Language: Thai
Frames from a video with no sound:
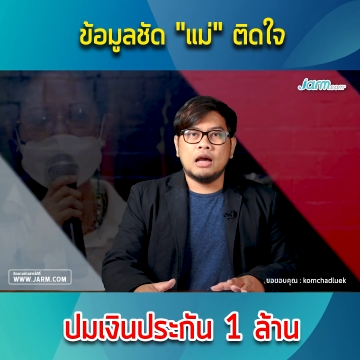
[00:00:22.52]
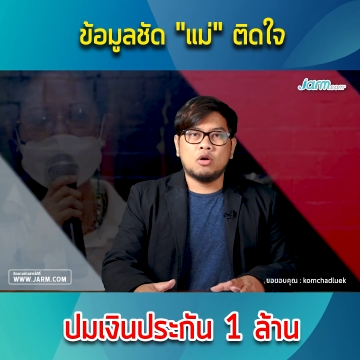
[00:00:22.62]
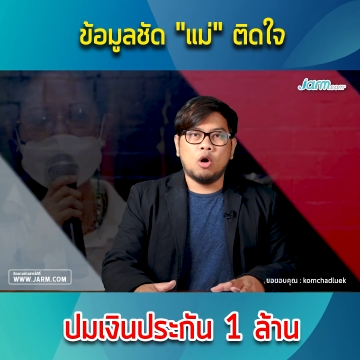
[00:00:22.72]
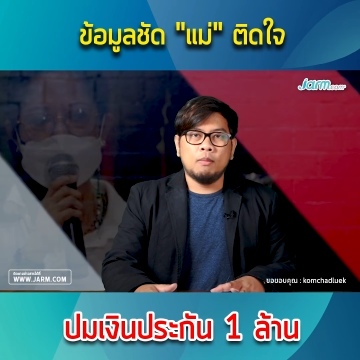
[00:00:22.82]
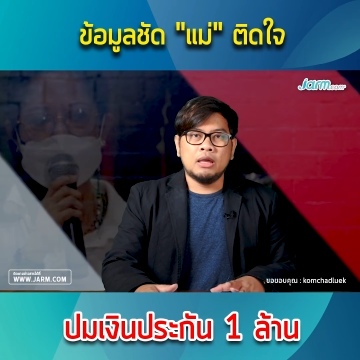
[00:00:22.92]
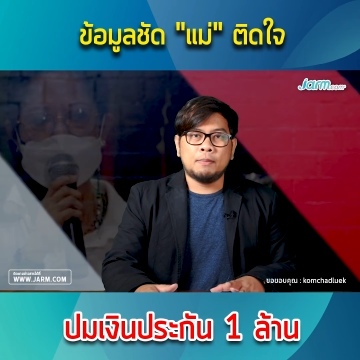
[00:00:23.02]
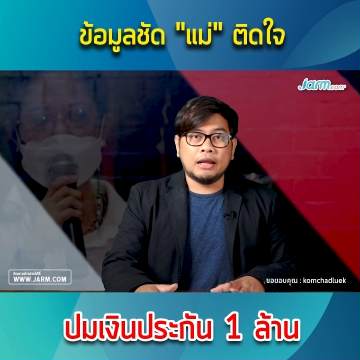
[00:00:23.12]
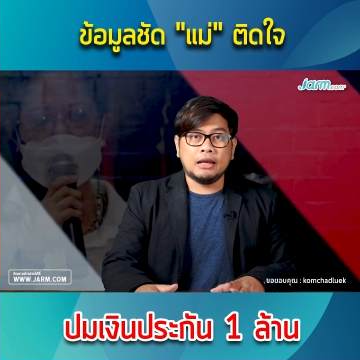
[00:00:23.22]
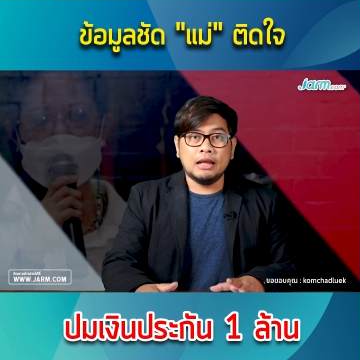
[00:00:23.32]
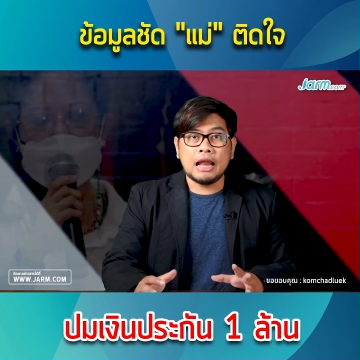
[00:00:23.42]
ยังคงมีป
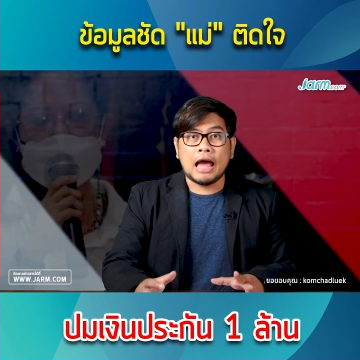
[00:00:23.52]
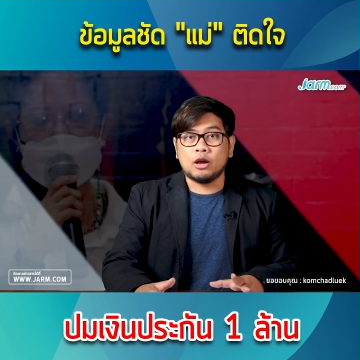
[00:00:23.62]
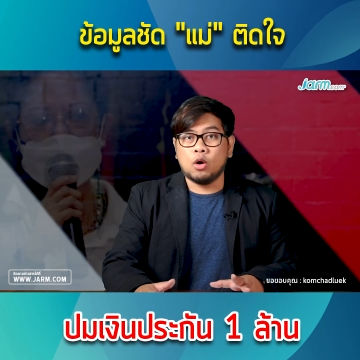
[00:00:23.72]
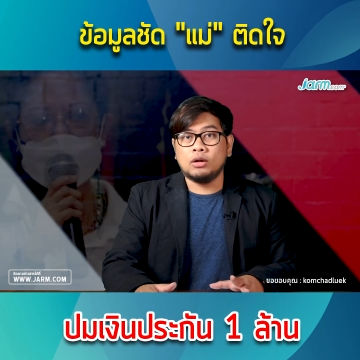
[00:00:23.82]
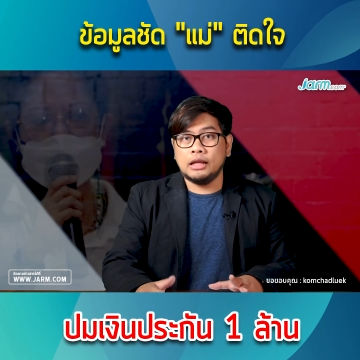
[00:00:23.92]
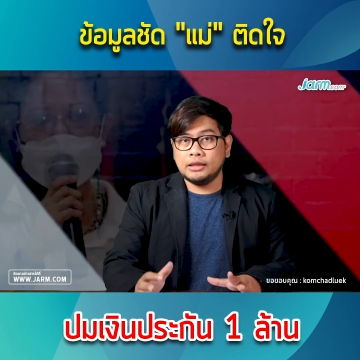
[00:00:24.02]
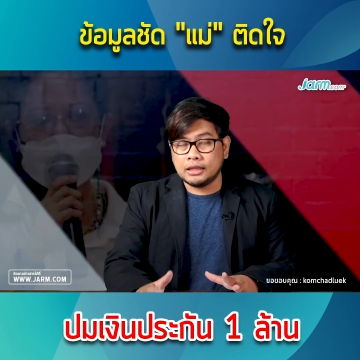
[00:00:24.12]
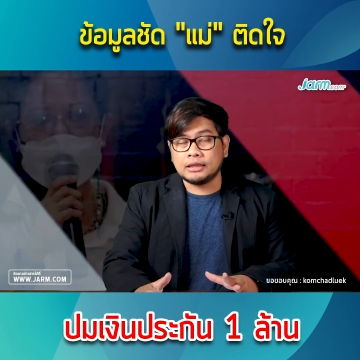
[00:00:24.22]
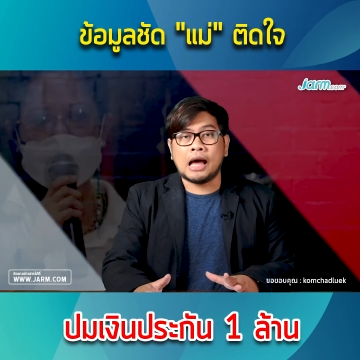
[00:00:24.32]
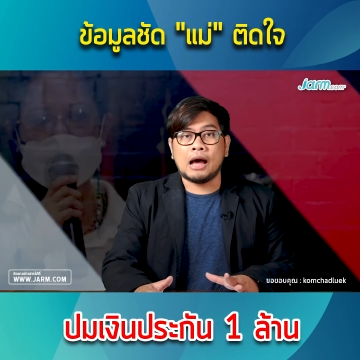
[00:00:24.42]
ระเด็นให้หลายคนได้
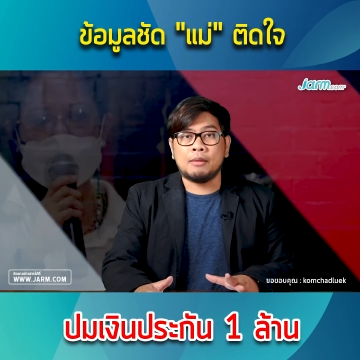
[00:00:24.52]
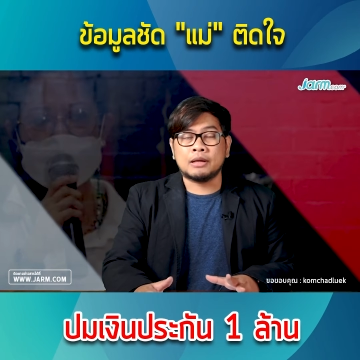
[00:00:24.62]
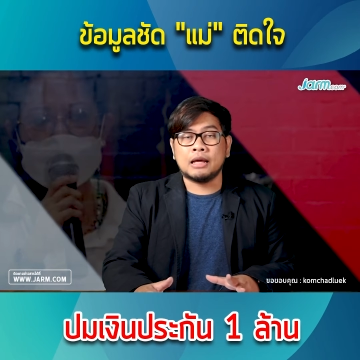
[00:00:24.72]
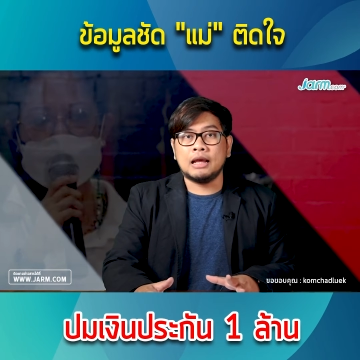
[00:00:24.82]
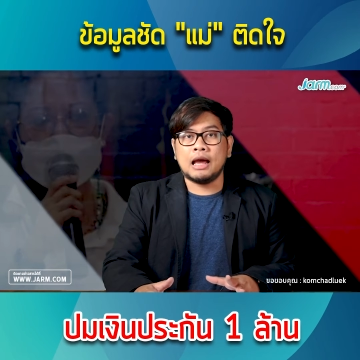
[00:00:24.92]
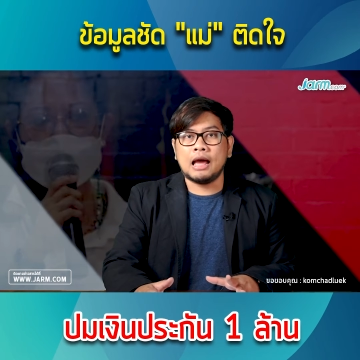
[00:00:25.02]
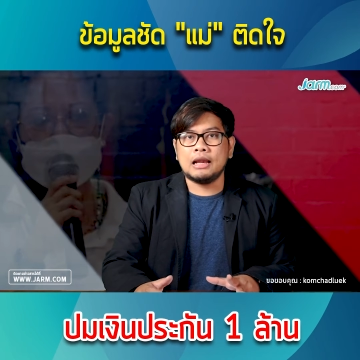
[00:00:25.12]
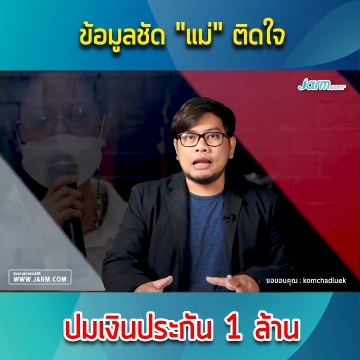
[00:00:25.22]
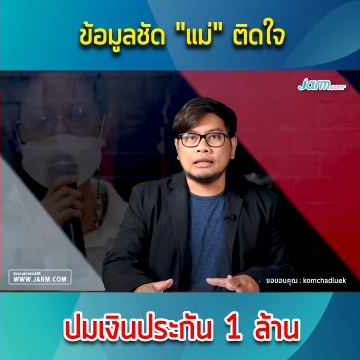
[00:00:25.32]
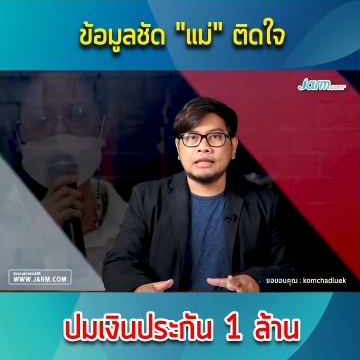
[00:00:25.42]
ติดตามกันนะฮะ
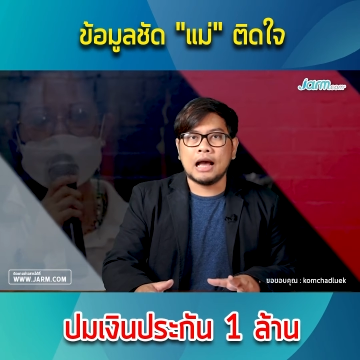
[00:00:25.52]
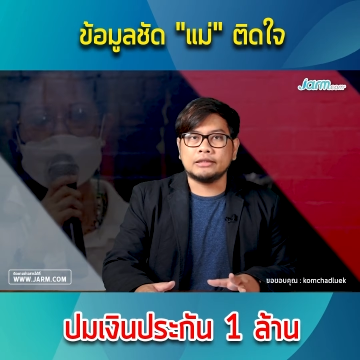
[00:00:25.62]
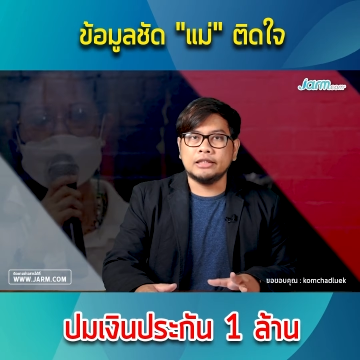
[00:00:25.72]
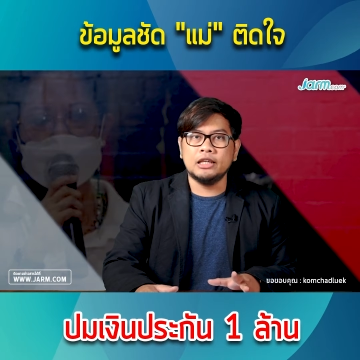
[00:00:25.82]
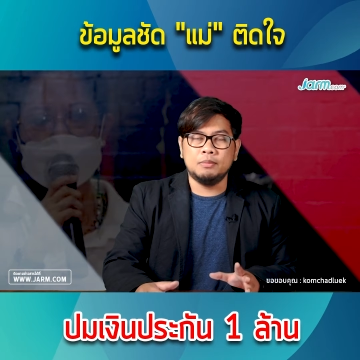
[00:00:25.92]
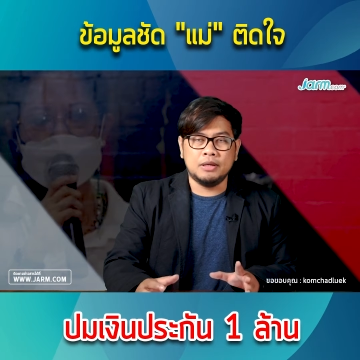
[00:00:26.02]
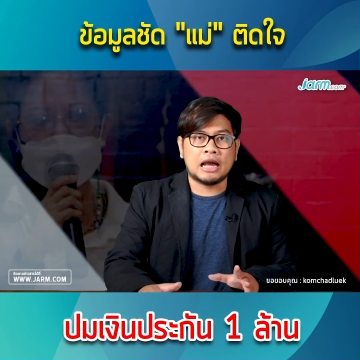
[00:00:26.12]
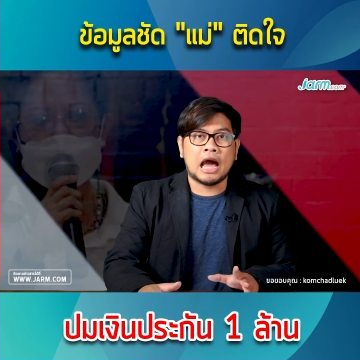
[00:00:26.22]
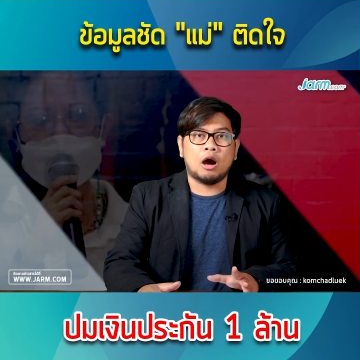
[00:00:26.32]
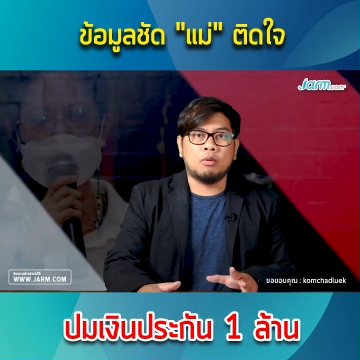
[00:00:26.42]
หลังจากที่มี
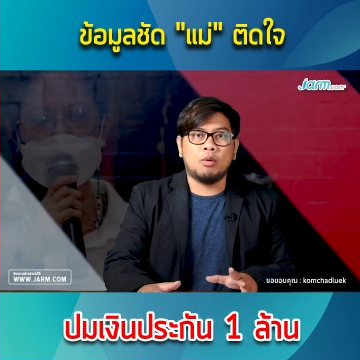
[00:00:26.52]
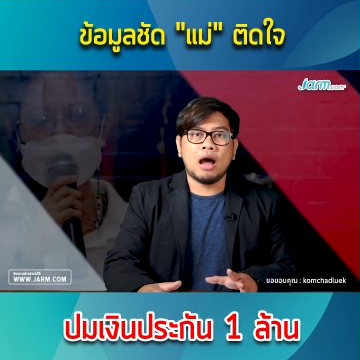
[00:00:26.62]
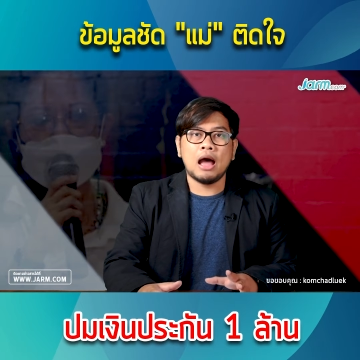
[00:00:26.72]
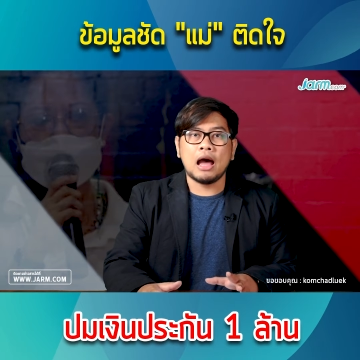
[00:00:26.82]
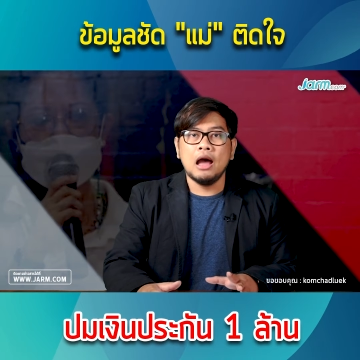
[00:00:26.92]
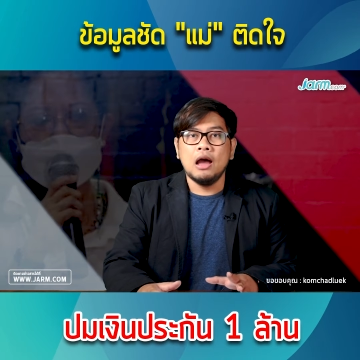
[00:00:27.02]
ข่าวมาว่า